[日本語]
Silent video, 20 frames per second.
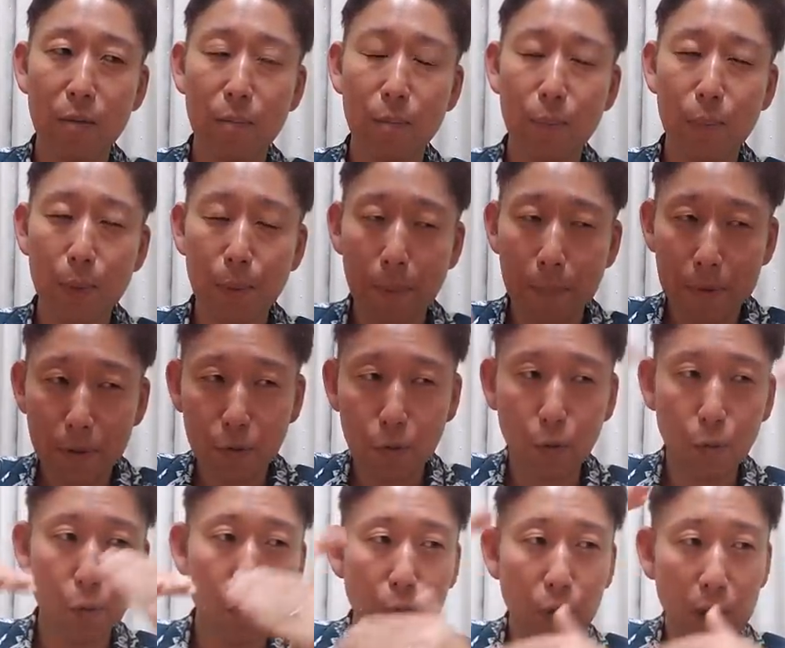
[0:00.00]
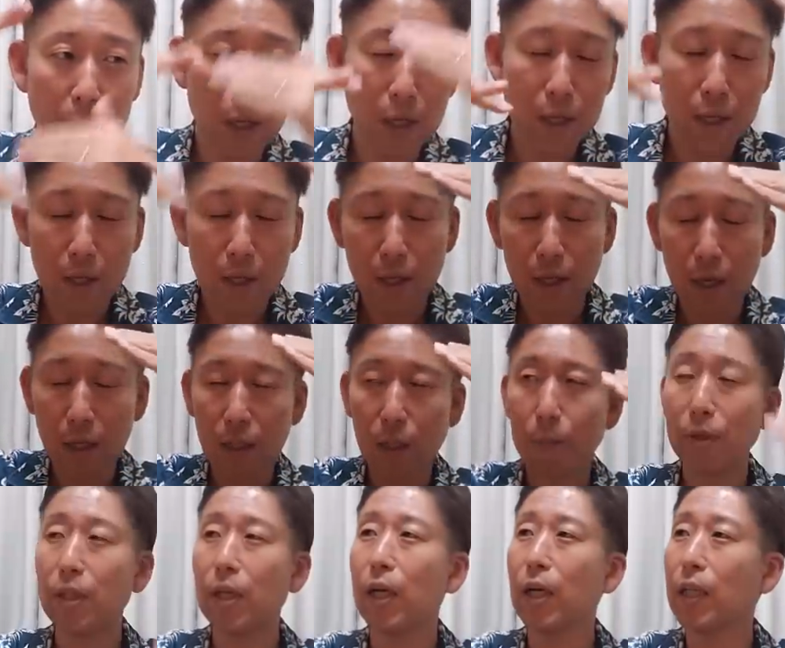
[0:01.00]
バババッとこうね
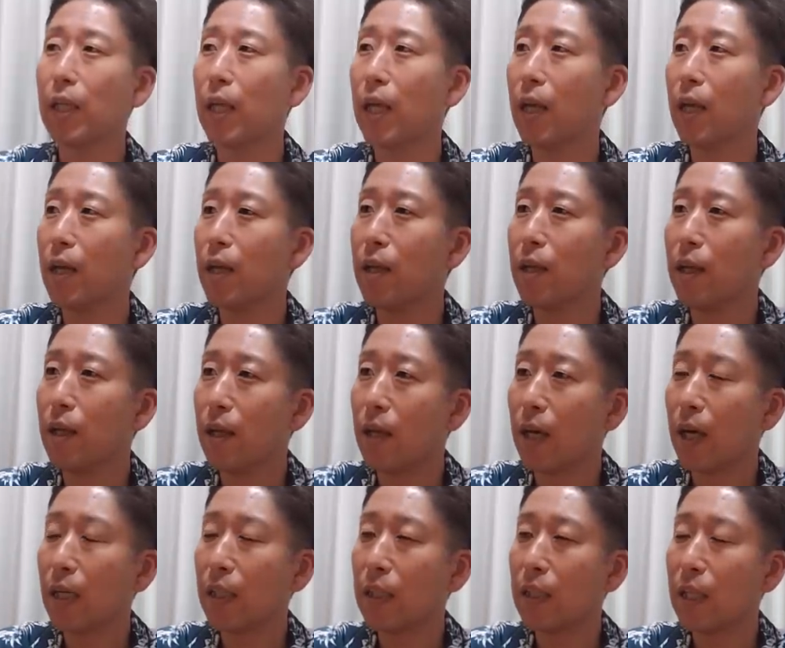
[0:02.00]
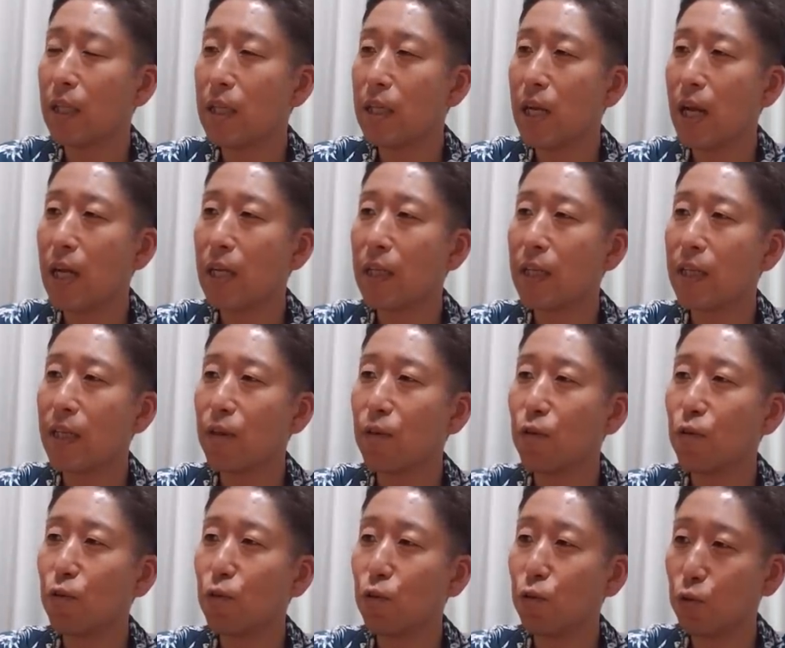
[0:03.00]
頭の中で勝手に
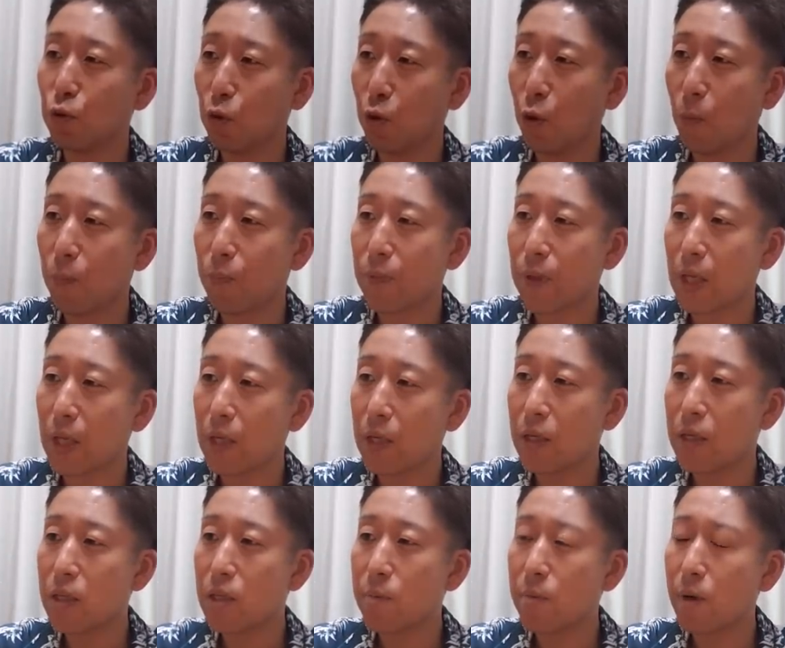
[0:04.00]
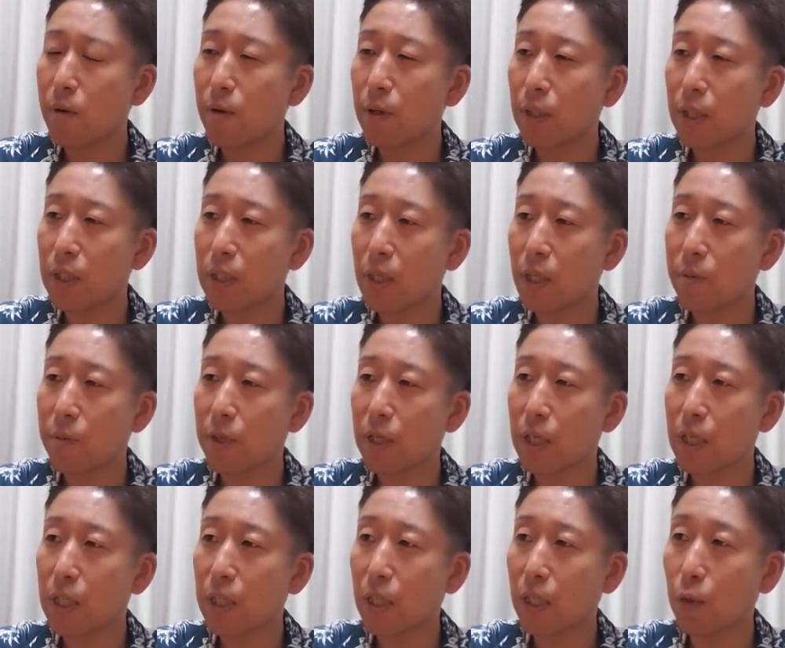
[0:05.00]
ランキングすると一番私が今
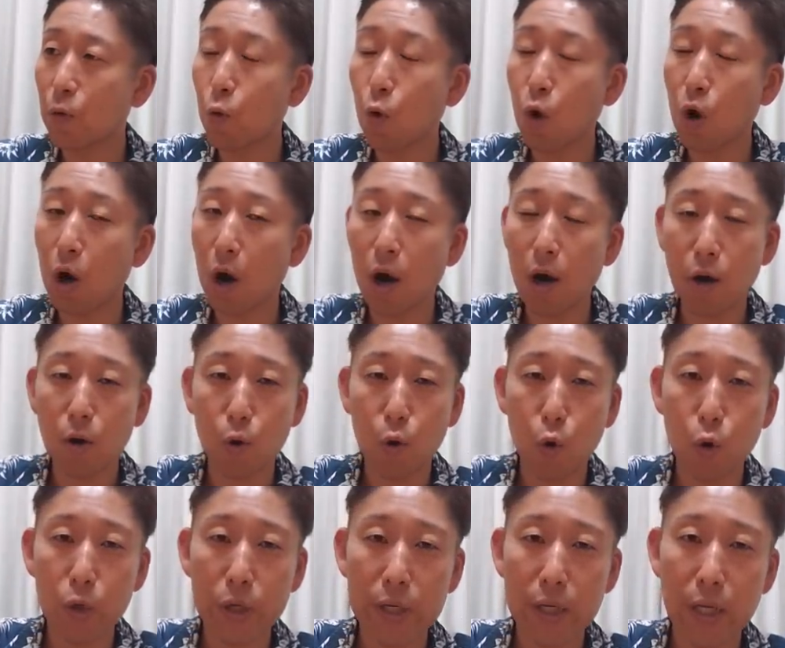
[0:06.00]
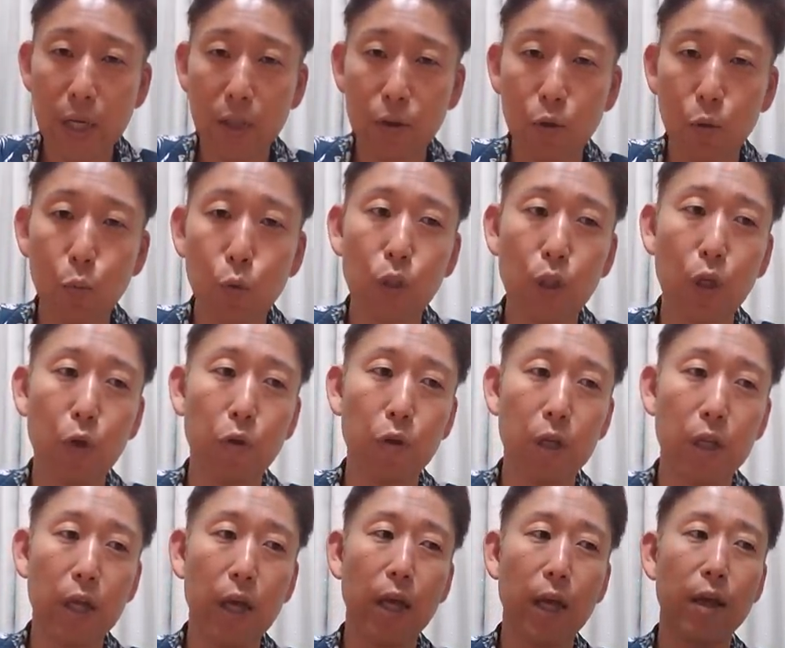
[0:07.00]
聞いてておかっこいいなと思ったの
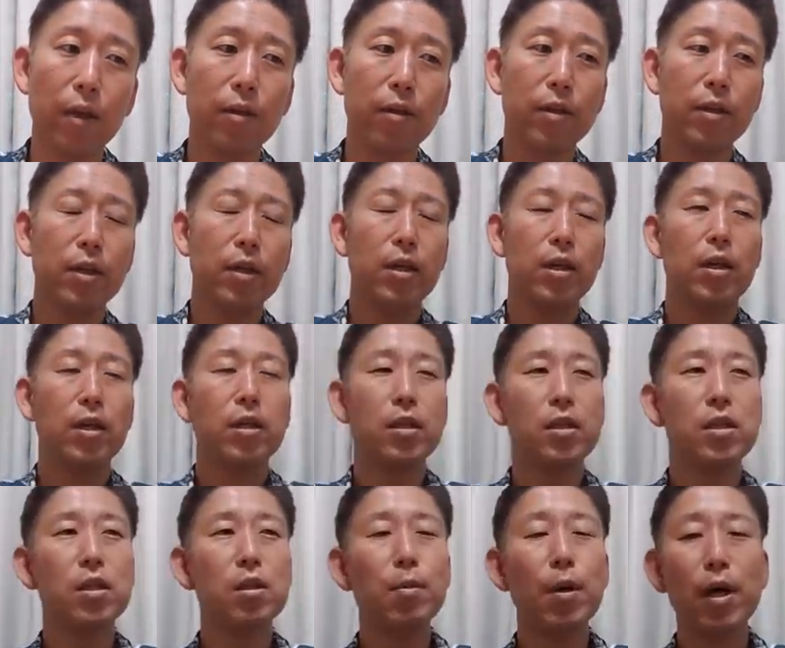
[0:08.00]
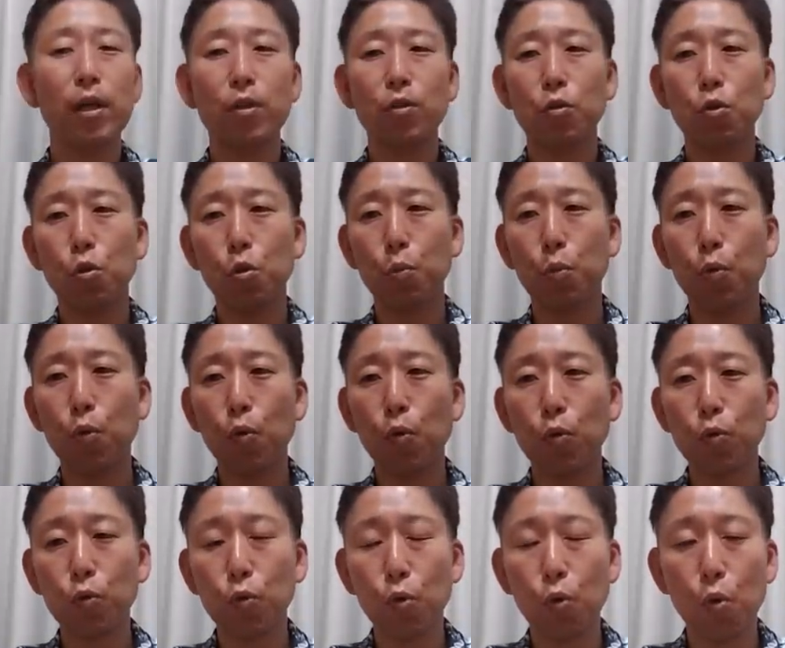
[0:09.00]
はね2番の
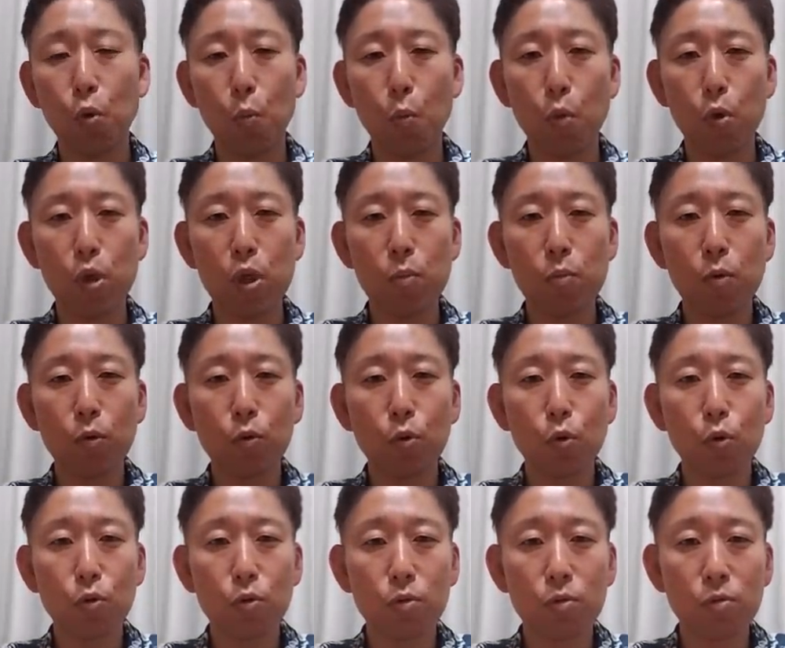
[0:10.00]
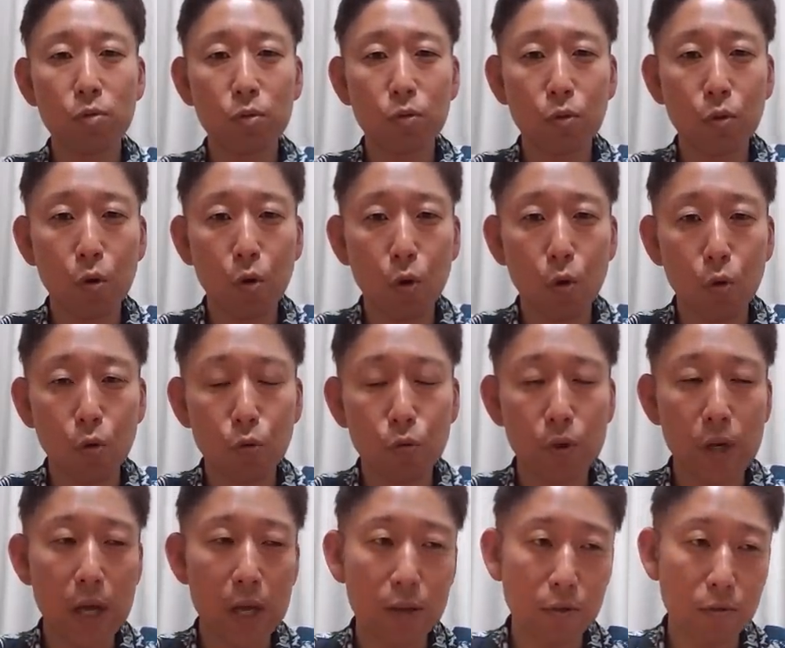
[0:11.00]
冒頭森本くんの
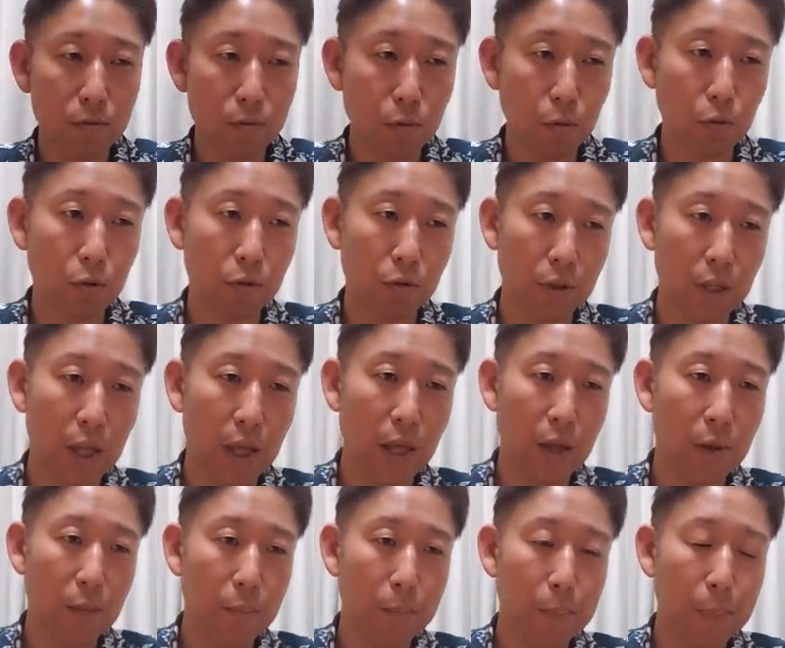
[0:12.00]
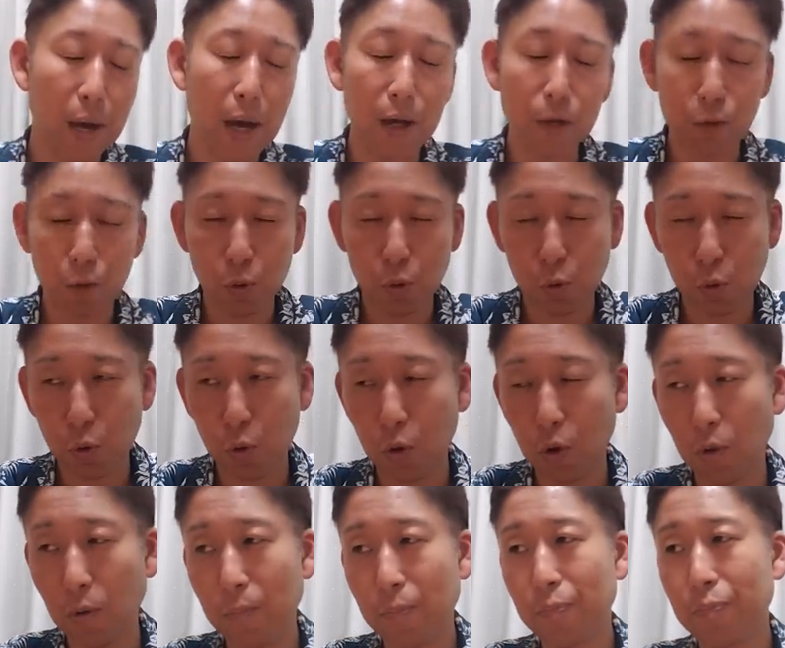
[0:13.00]
フレーズのとこですねパートのとこ
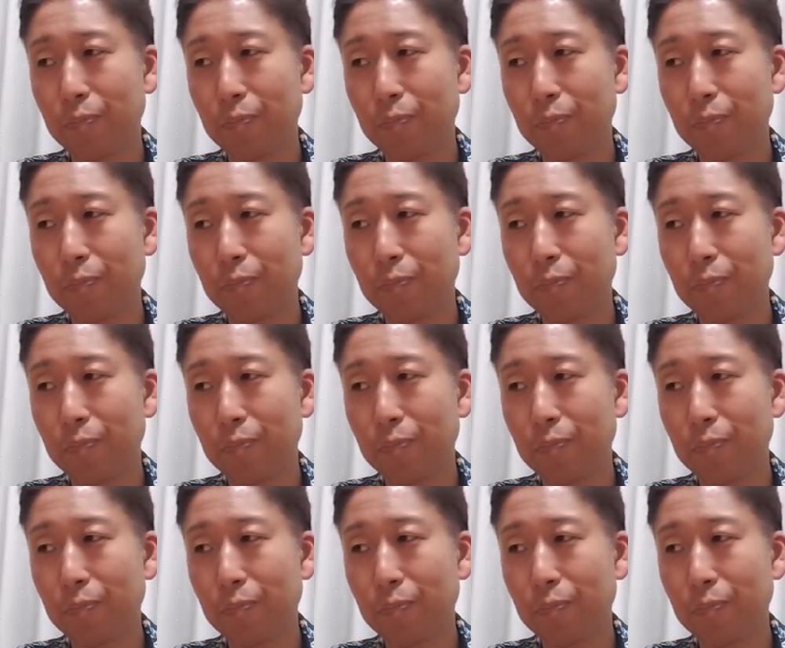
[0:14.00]
ろ